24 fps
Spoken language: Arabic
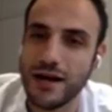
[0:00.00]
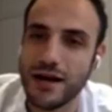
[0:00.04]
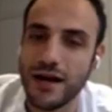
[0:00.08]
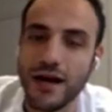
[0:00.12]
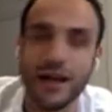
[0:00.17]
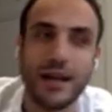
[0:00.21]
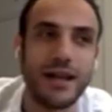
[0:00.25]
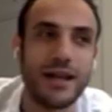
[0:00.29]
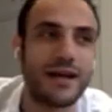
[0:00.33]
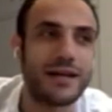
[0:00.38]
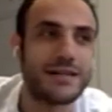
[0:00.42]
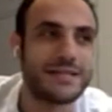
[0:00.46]

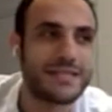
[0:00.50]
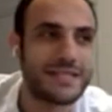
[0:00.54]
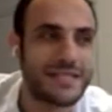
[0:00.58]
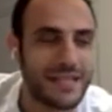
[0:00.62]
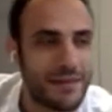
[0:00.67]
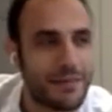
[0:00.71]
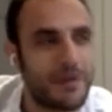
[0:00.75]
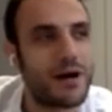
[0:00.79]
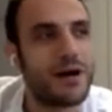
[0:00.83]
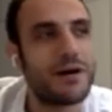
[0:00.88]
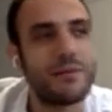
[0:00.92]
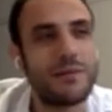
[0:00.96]
هلا
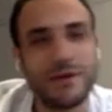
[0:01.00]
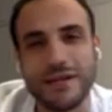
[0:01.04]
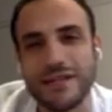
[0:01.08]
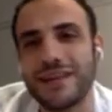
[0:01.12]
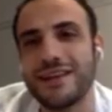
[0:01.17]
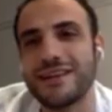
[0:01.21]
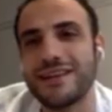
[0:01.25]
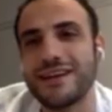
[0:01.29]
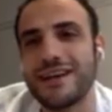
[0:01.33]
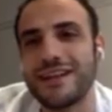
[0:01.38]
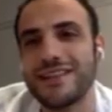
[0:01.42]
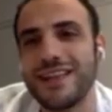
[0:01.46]
تماما
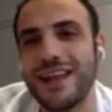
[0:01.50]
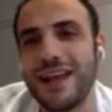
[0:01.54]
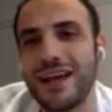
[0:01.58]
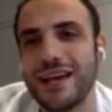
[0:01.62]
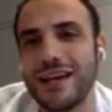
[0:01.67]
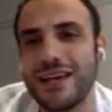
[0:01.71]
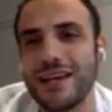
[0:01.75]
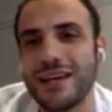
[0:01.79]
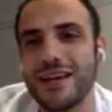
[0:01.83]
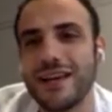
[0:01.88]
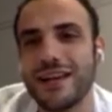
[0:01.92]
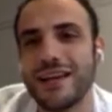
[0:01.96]
يعني هذا
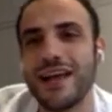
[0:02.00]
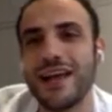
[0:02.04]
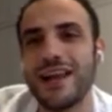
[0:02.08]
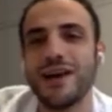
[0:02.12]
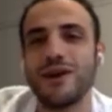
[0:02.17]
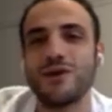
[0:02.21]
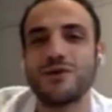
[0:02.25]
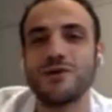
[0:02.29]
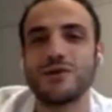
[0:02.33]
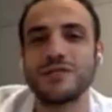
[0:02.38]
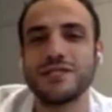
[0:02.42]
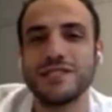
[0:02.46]
الحكي
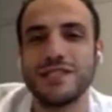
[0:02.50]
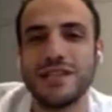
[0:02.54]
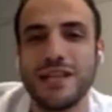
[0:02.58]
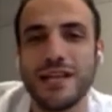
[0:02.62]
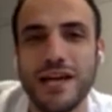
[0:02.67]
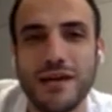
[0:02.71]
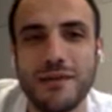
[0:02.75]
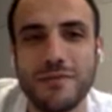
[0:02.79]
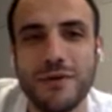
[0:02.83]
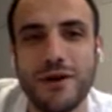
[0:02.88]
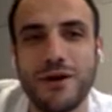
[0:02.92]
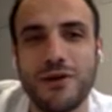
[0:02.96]
لهلا هو
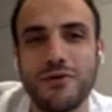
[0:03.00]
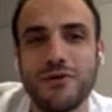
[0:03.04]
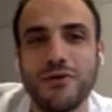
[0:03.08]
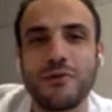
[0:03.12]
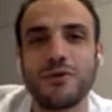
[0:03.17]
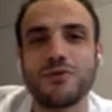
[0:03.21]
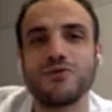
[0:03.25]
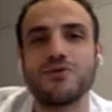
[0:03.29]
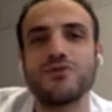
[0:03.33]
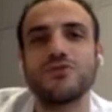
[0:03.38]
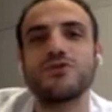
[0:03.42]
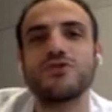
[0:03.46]
ديليما هو
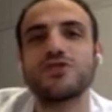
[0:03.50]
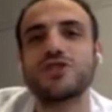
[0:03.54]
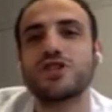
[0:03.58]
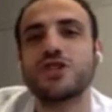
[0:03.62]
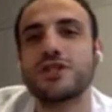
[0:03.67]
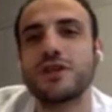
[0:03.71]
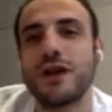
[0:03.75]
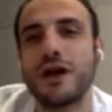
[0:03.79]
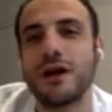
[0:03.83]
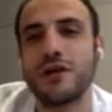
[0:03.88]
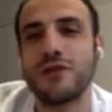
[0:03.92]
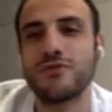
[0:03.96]
موضوع
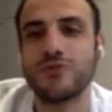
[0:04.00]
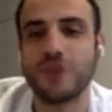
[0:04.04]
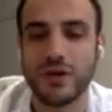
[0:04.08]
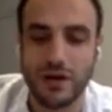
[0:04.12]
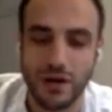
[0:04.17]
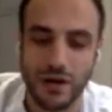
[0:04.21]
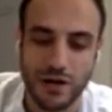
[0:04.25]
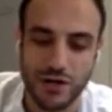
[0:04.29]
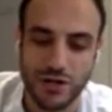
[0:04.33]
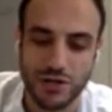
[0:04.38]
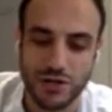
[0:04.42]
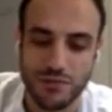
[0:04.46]
جدال
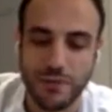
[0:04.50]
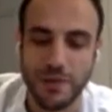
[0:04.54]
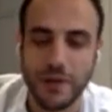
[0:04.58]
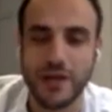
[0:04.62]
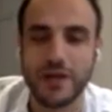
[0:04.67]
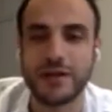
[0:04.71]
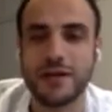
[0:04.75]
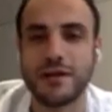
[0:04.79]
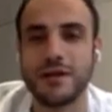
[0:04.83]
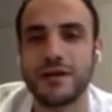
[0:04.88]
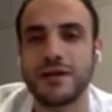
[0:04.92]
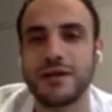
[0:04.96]
نقاش
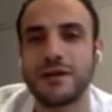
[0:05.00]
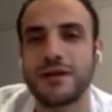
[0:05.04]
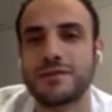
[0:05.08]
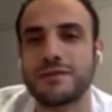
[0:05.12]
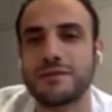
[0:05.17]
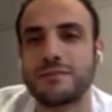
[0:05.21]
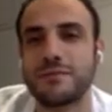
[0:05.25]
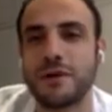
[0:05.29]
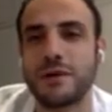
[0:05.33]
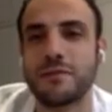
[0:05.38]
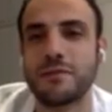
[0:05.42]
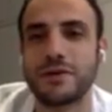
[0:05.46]
بين
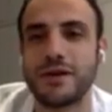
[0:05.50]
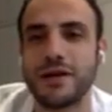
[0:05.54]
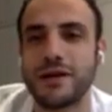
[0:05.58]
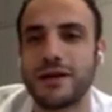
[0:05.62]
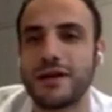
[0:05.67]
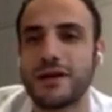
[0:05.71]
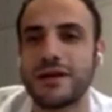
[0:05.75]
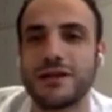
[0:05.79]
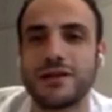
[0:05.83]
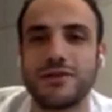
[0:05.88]
الاطباء بكل